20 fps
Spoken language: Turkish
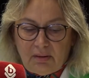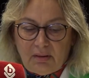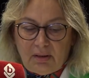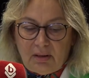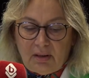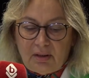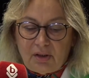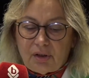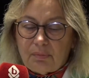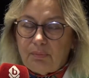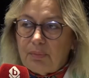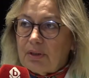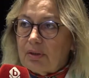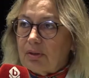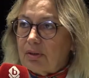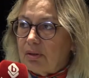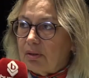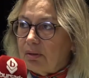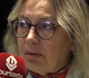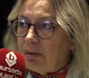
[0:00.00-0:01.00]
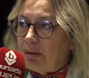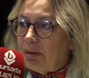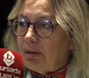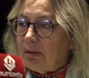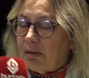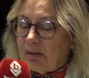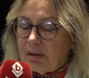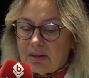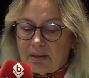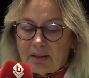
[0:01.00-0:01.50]
geniş bir
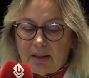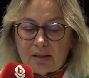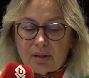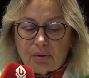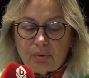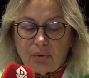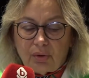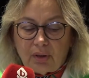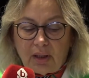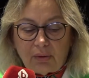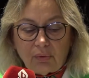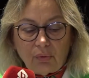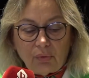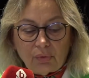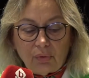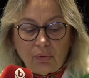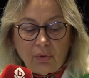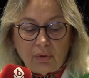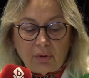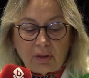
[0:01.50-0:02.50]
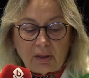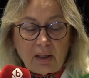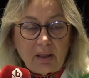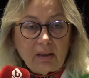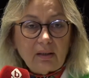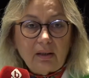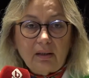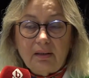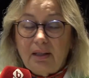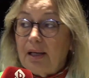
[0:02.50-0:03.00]
e, kitlesi olan oda
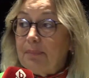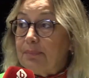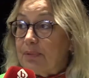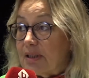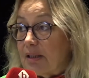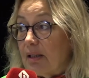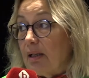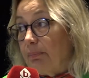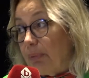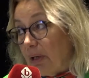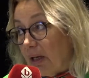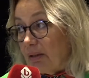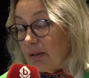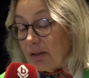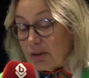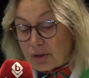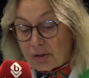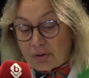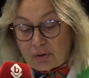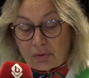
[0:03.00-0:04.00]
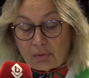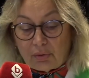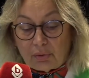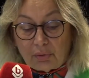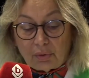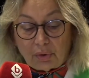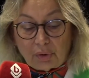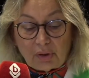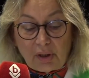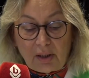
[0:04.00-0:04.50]
olarak hepsine paylaşız
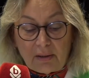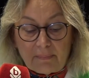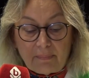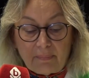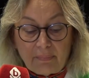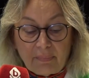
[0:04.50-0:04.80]
sonuçta.